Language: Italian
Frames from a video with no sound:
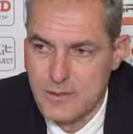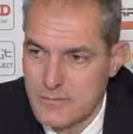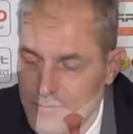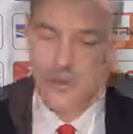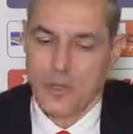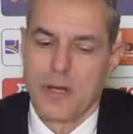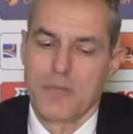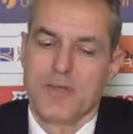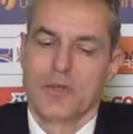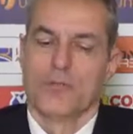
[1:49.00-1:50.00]
Eh, loro
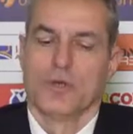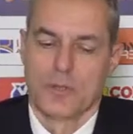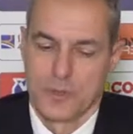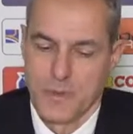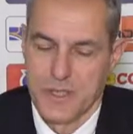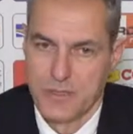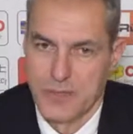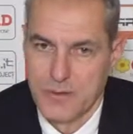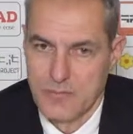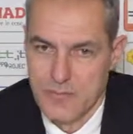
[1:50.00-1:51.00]
cambiavano molto spesso
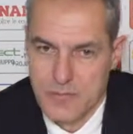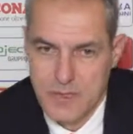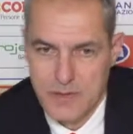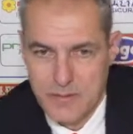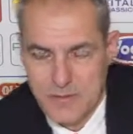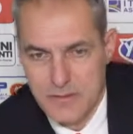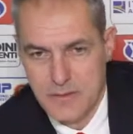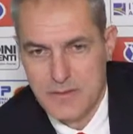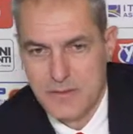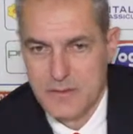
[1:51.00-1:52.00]
in,
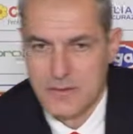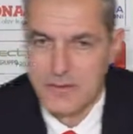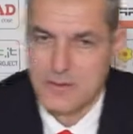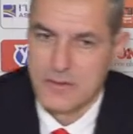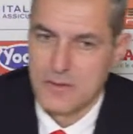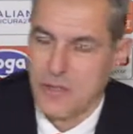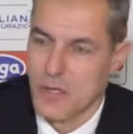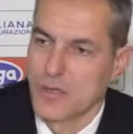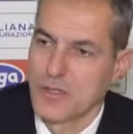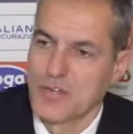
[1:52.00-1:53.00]
in con la
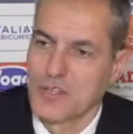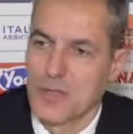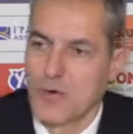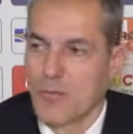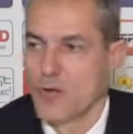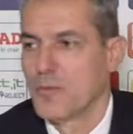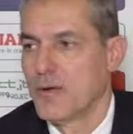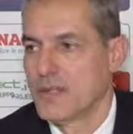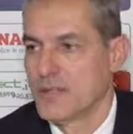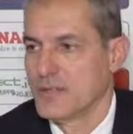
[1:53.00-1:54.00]
loro difesa uomo come
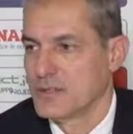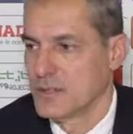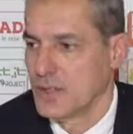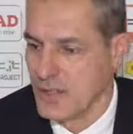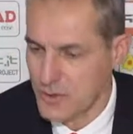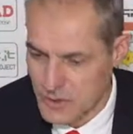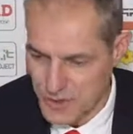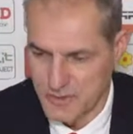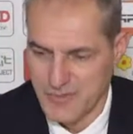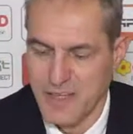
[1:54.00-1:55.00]
avete visto e noi
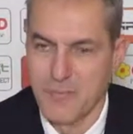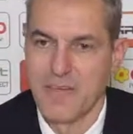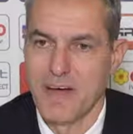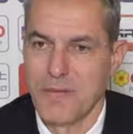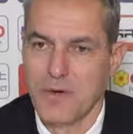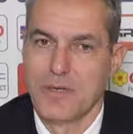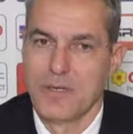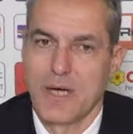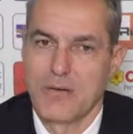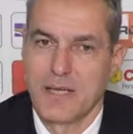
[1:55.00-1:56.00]
ci
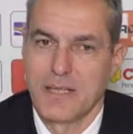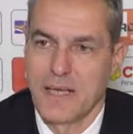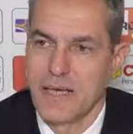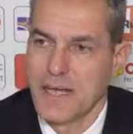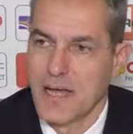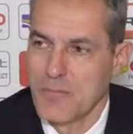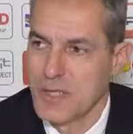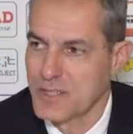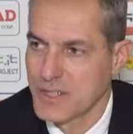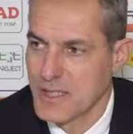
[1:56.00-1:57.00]
fermavamo a guardare i
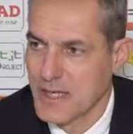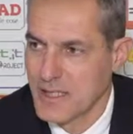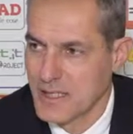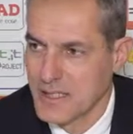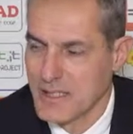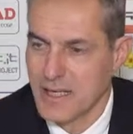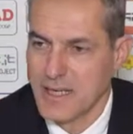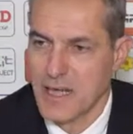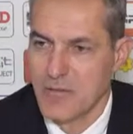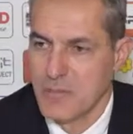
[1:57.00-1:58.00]
cambi a cercare di attaccare
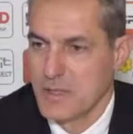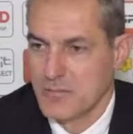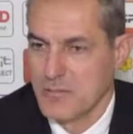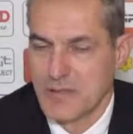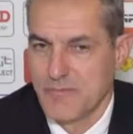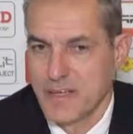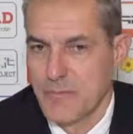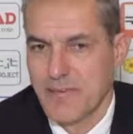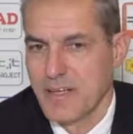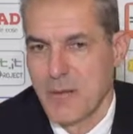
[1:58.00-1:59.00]
i cambi ma
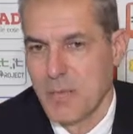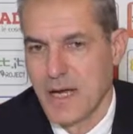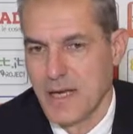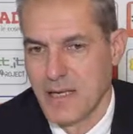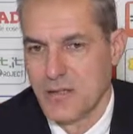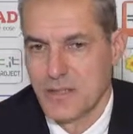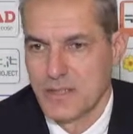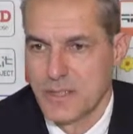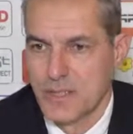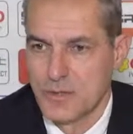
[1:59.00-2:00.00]
fermavi la palla loro
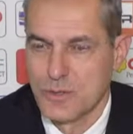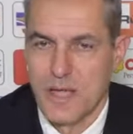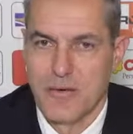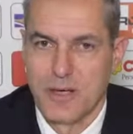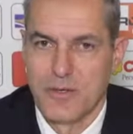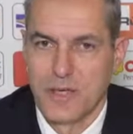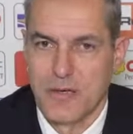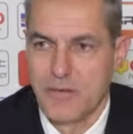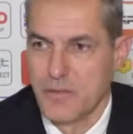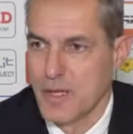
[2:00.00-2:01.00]
si riaggiustavano e
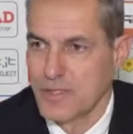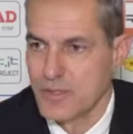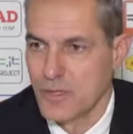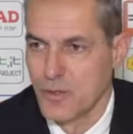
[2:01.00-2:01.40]
avevi perso